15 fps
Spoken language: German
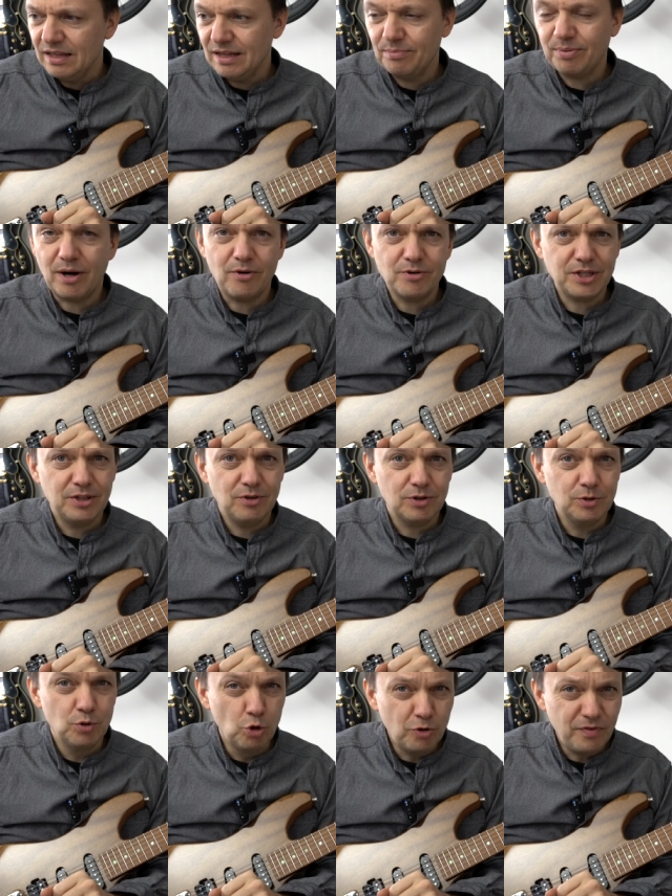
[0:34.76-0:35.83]
dann brauche ich ja noch
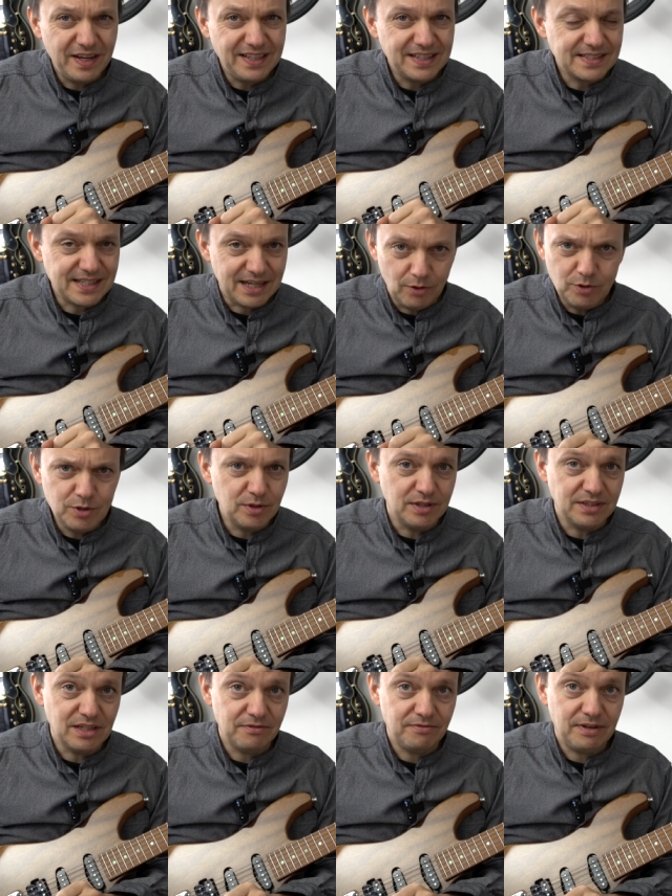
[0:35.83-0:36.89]
ein hochwertiges
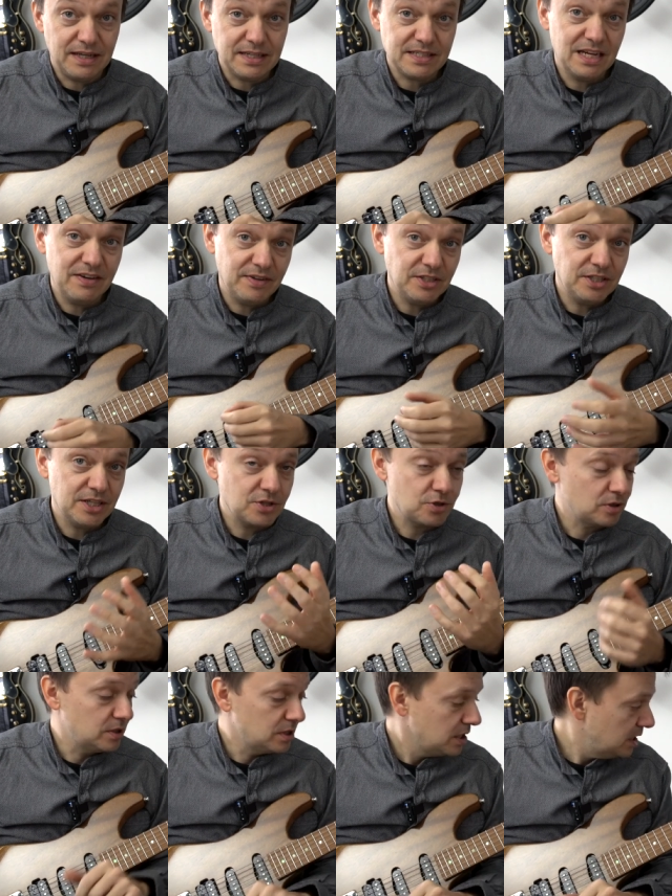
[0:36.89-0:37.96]
Audio-Interface. Ne? Wenn ich jetzt
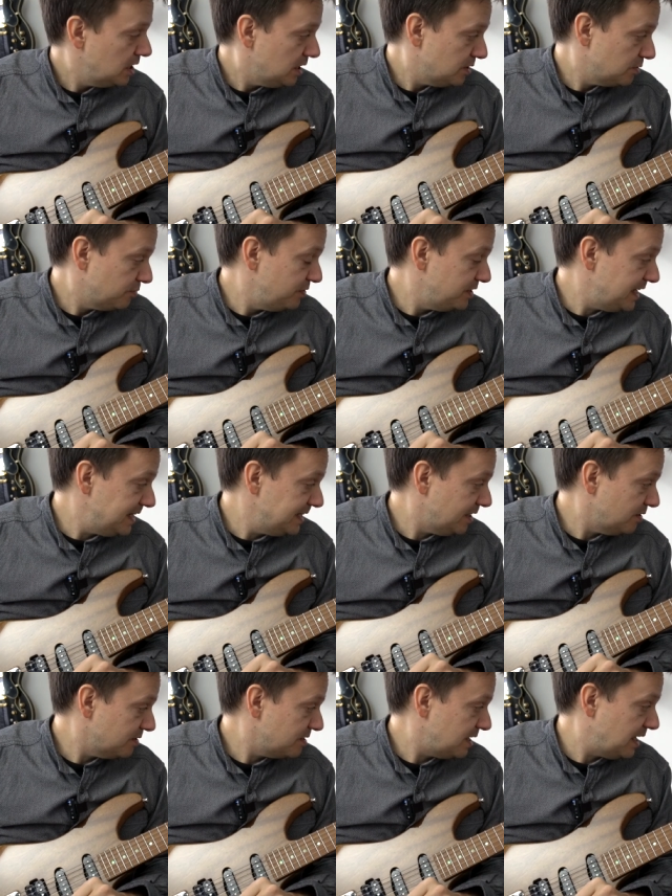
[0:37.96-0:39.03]
schon so viel Geld
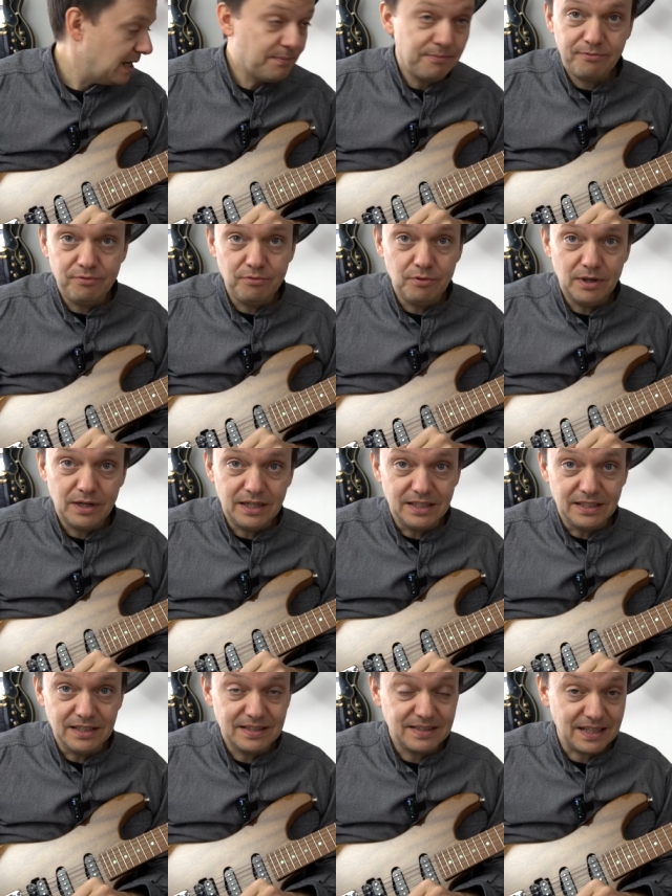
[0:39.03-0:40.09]
ausgebe
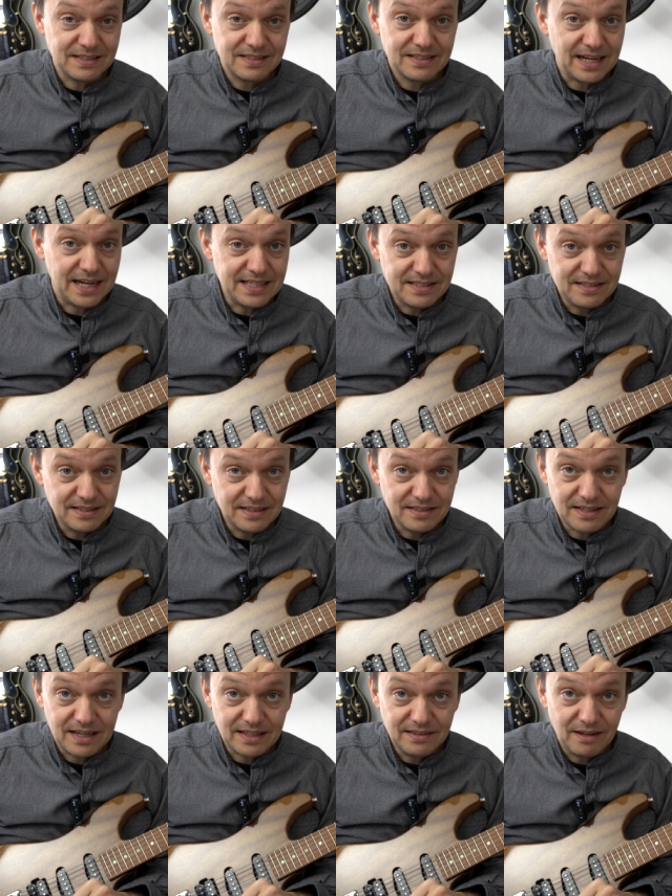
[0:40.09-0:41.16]
für äh, das geilste
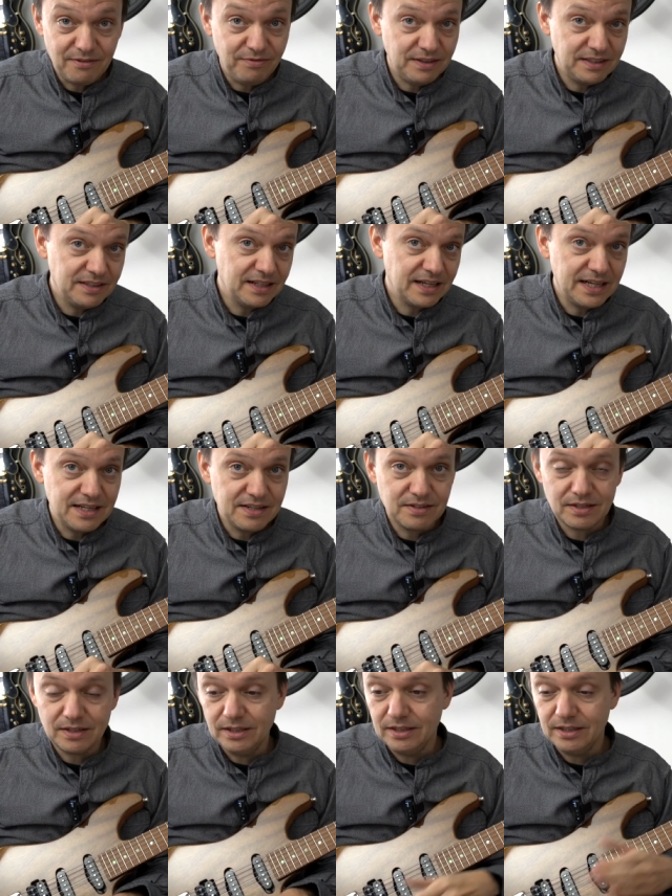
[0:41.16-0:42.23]

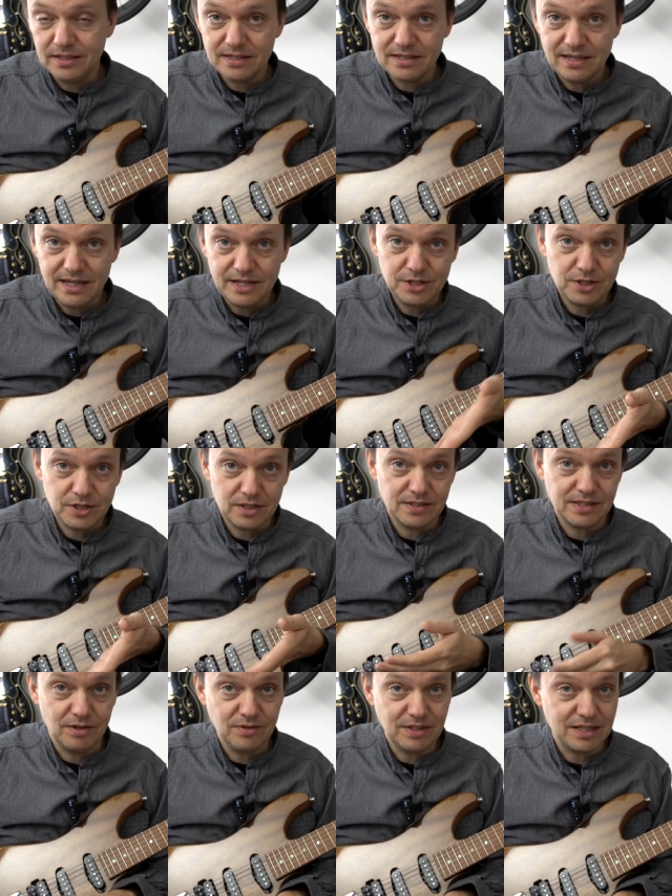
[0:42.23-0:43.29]
Gitarreneffektgerät äh, slash
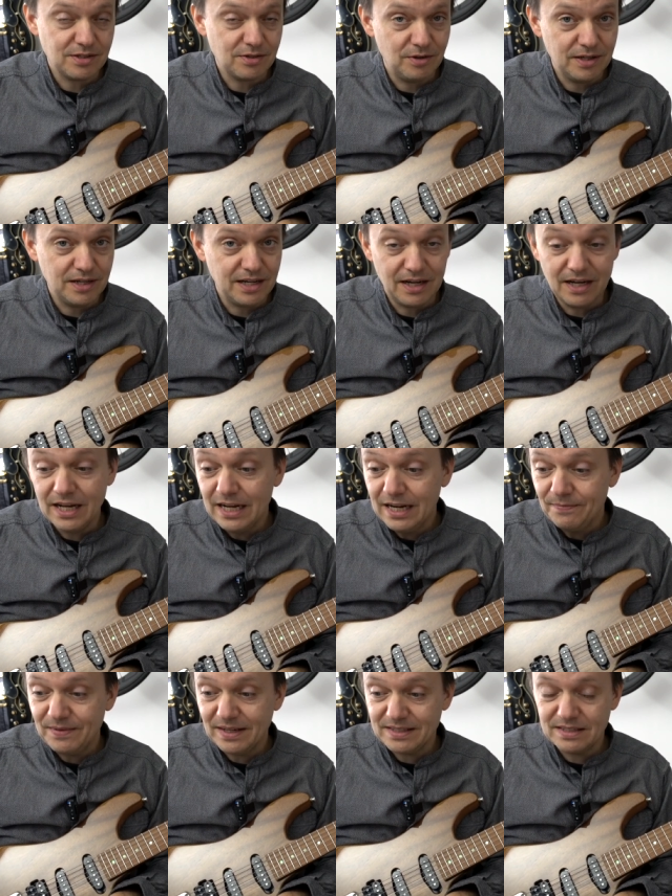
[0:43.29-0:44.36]
Sounderzeuger,
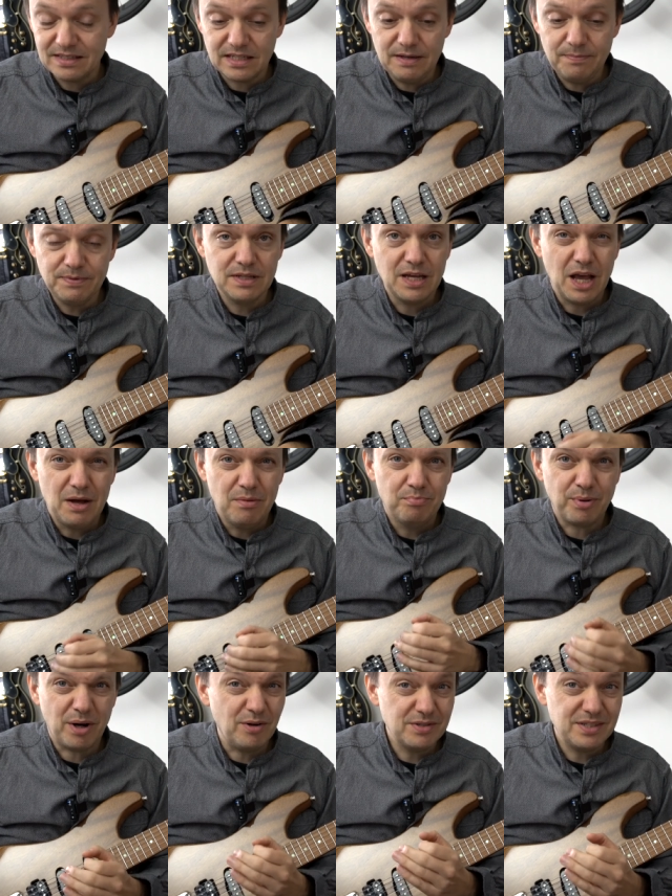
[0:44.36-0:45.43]
das es gibt,
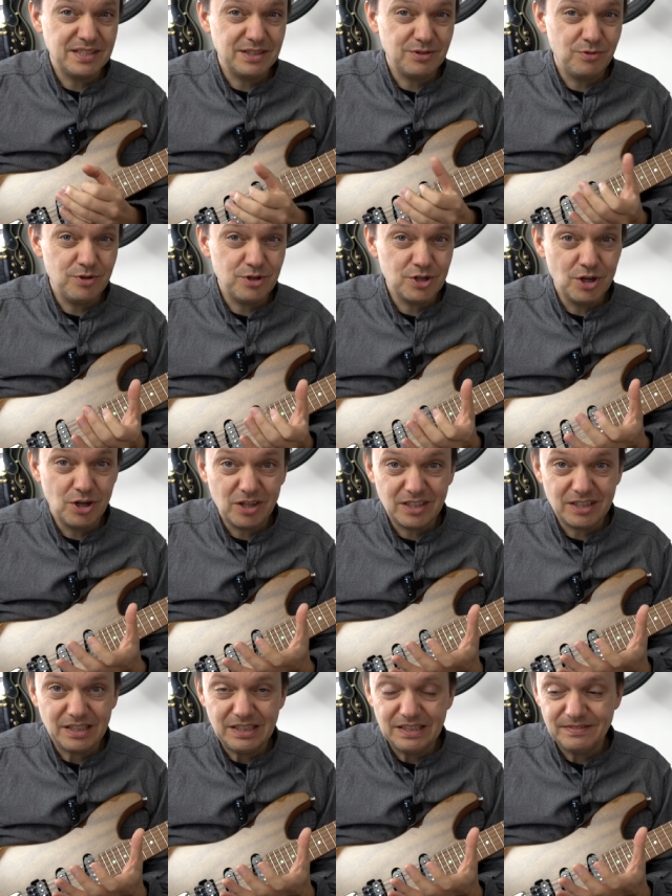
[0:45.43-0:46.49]
brauchst du ja natürlich
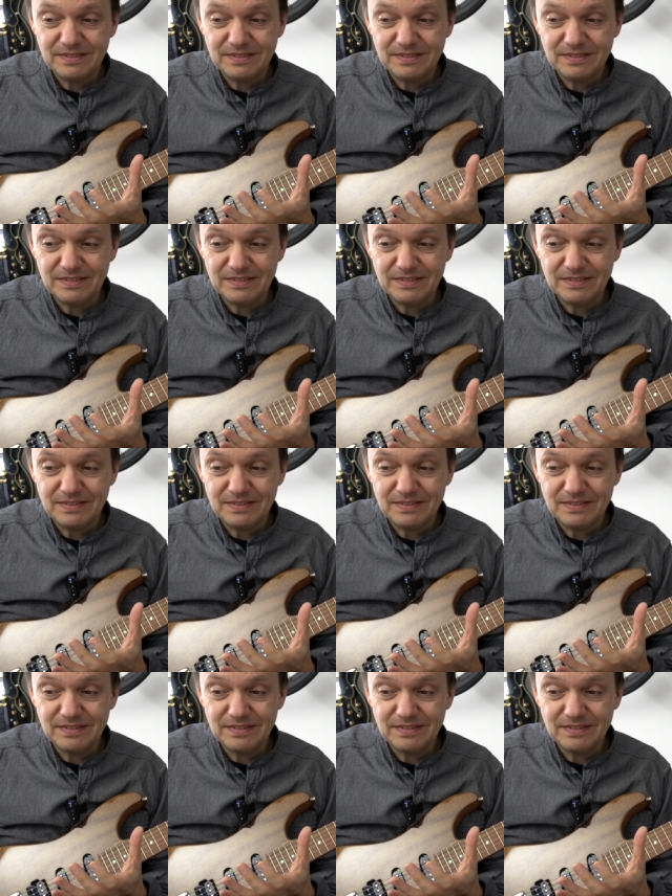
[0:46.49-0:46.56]
noch